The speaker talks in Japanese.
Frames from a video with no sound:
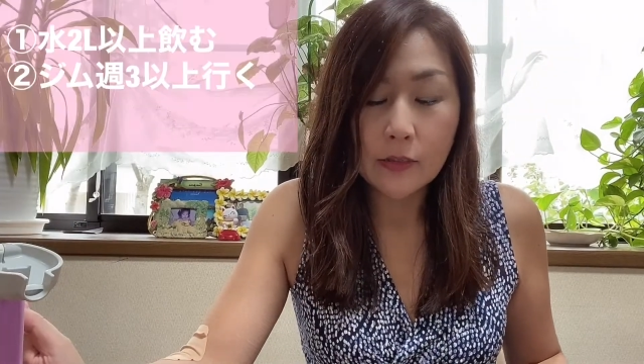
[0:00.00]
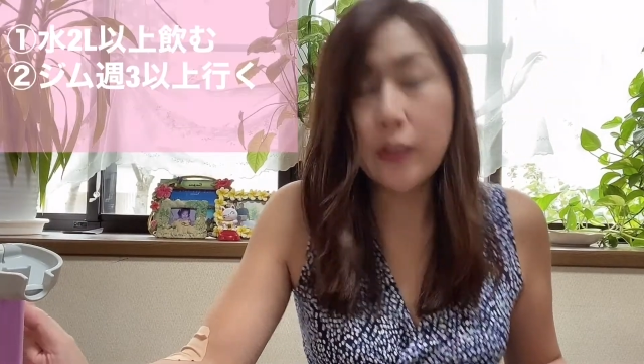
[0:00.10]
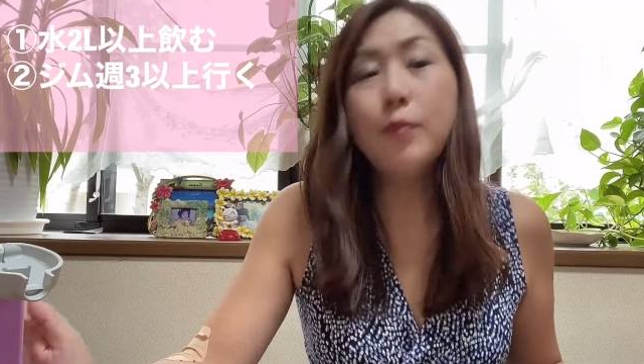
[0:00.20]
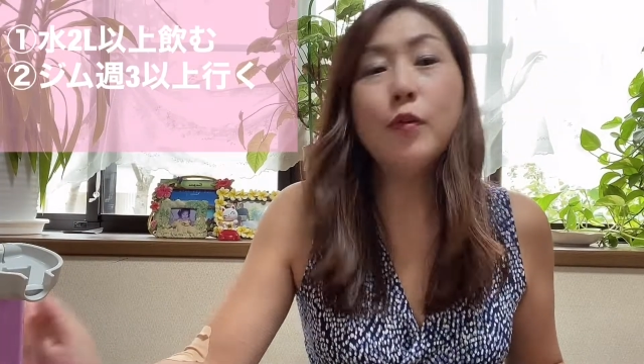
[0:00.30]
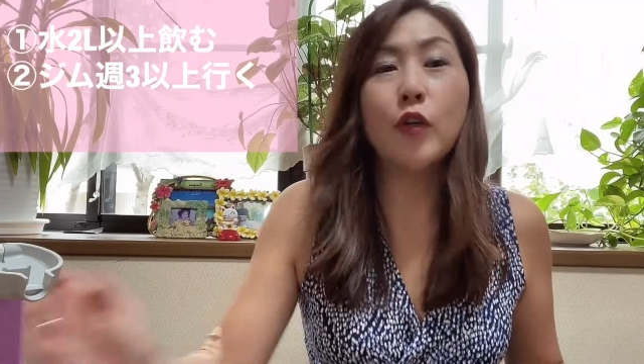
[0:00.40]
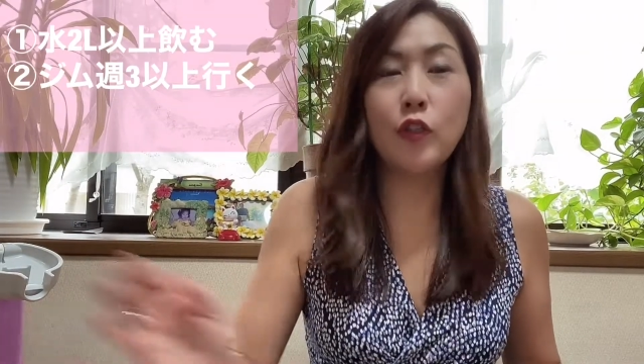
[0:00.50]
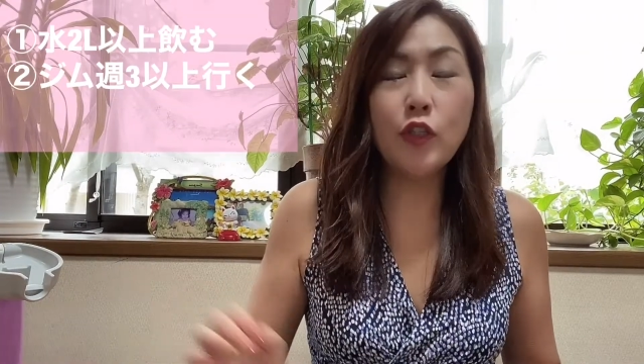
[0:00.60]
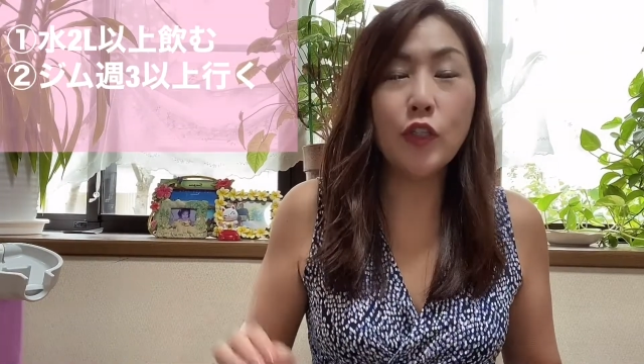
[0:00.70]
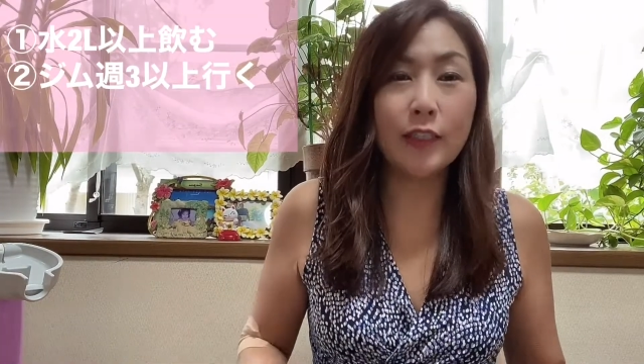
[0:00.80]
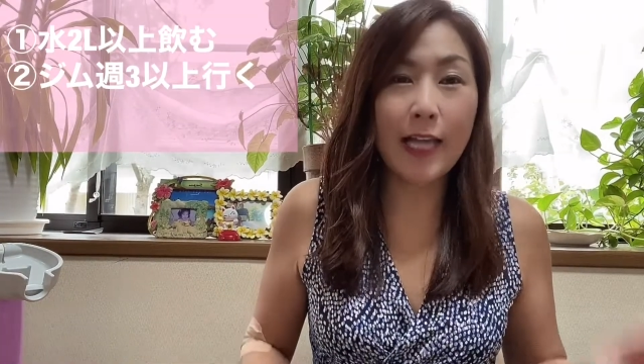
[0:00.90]
ジムを
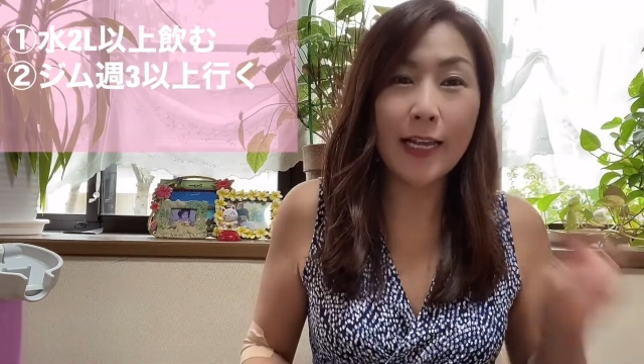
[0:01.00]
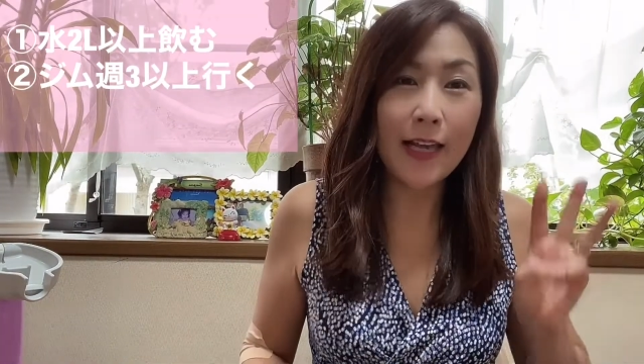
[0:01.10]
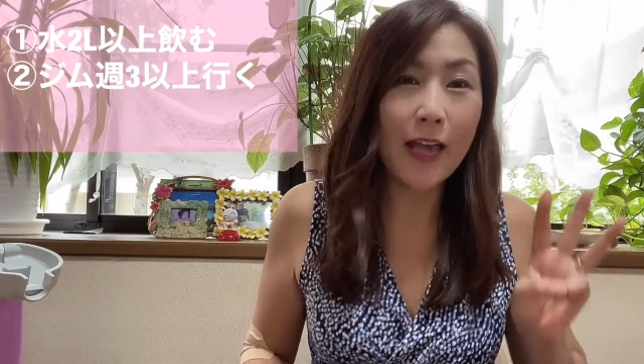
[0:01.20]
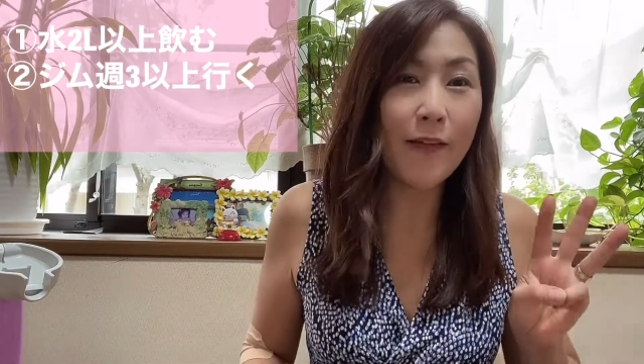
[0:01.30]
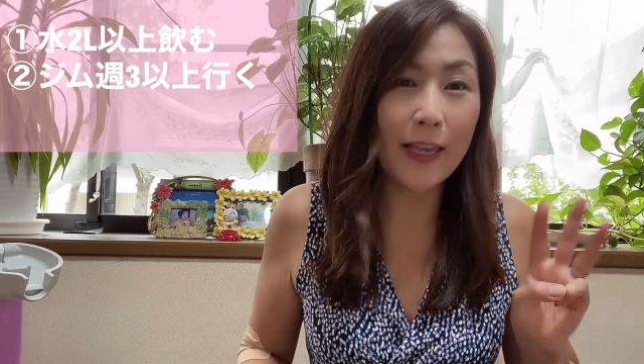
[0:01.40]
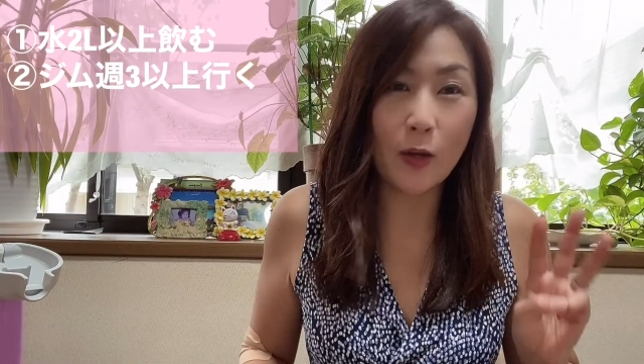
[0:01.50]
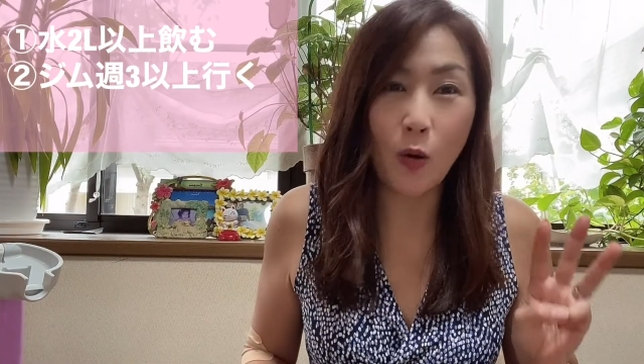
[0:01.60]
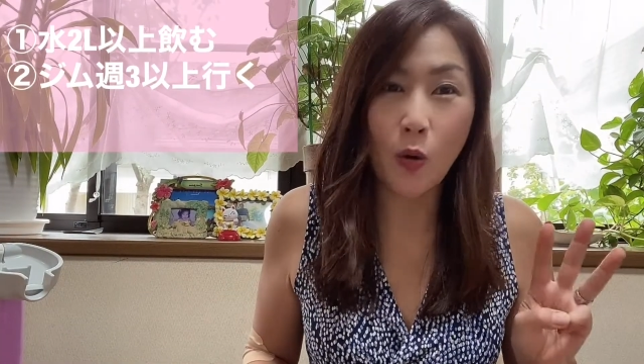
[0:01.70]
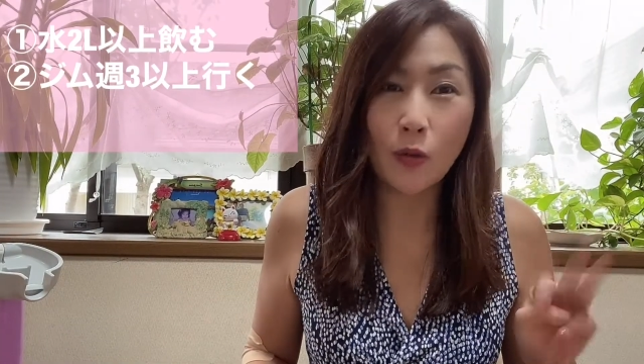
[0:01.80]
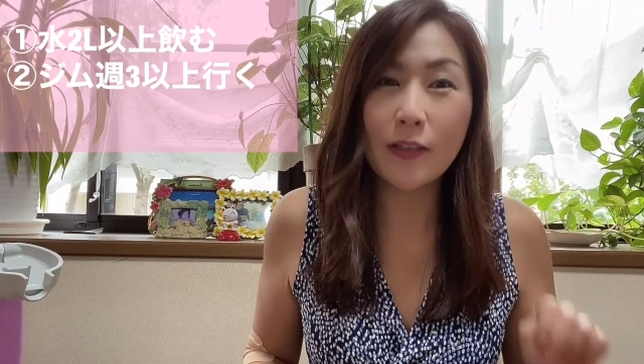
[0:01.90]
週3回は行
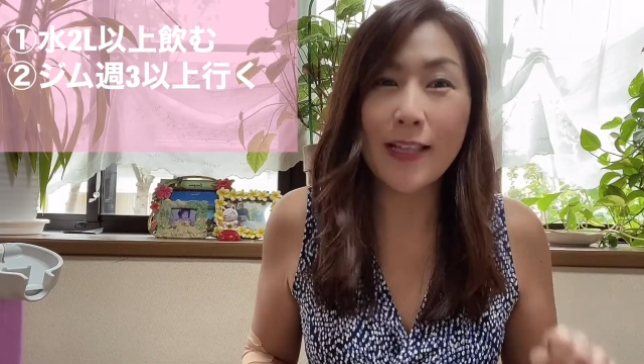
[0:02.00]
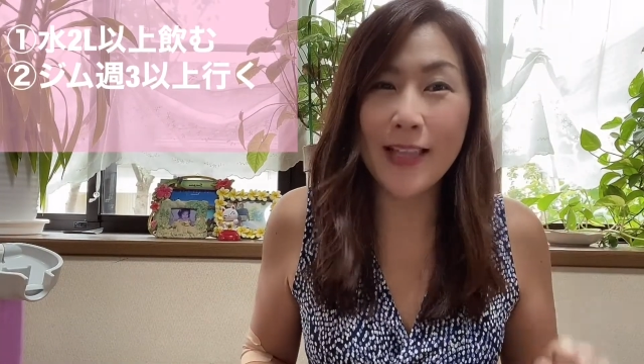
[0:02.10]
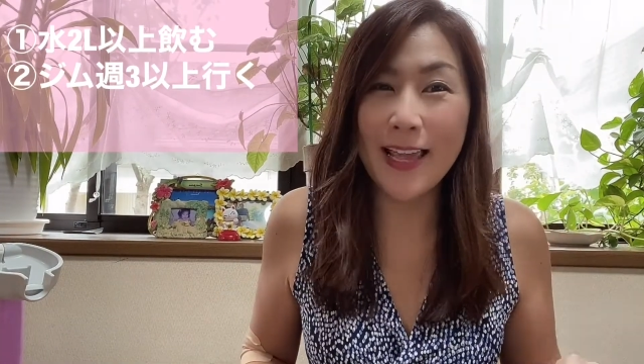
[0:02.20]
こうってね